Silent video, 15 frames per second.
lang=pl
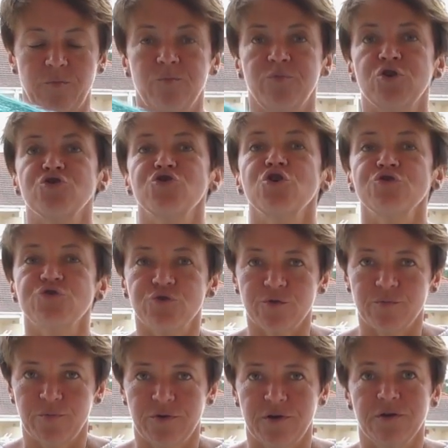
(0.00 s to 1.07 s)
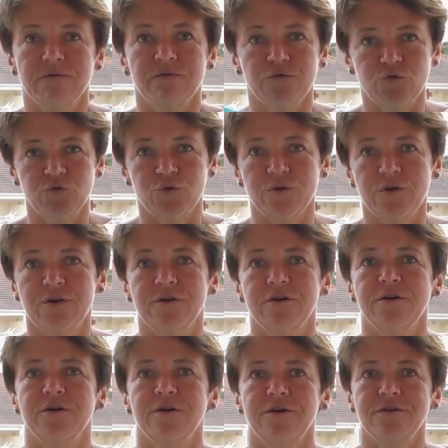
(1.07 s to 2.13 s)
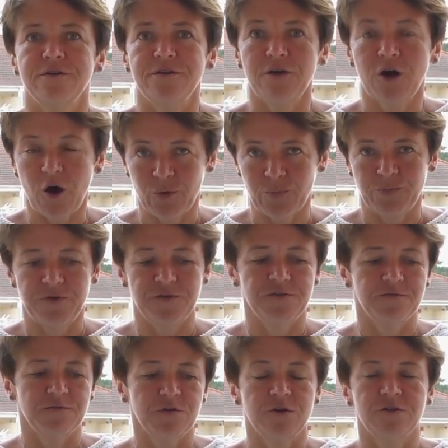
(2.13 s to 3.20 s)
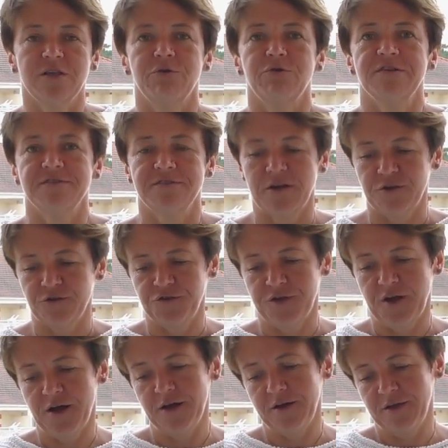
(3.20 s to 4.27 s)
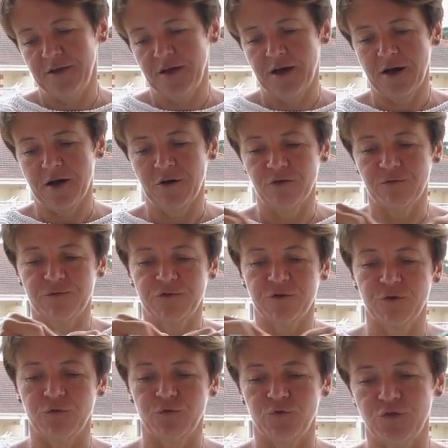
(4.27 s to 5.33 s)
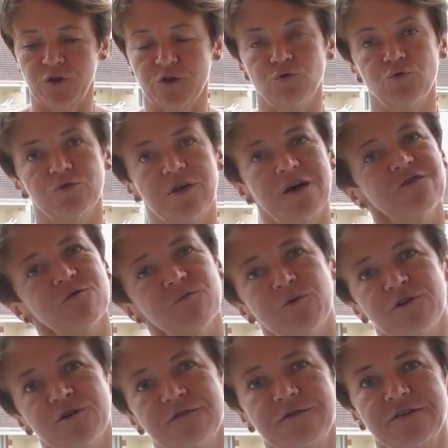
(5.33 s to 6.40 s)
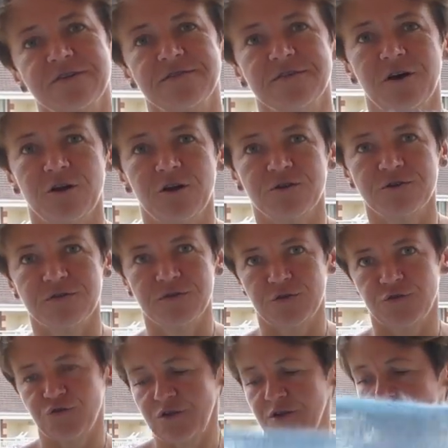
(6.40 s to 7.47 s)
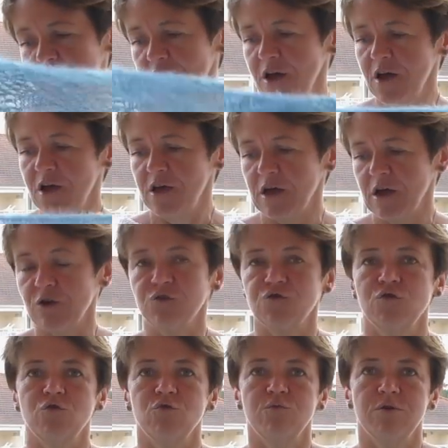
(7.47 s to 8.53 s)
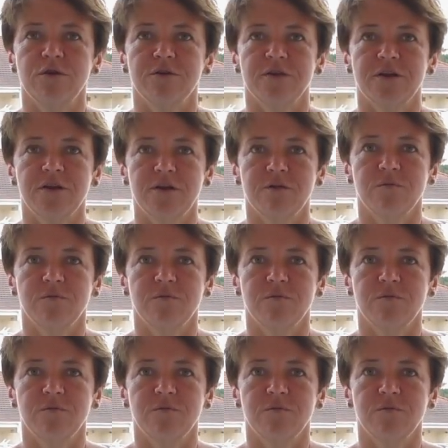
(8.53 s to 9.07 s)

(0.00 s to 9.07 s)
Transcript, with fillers: Prototyp, wzór i opis wykonała Stasia. Ja odwzorowuję tutaj w mojej wersji kolorystycznej, jako że lubię takie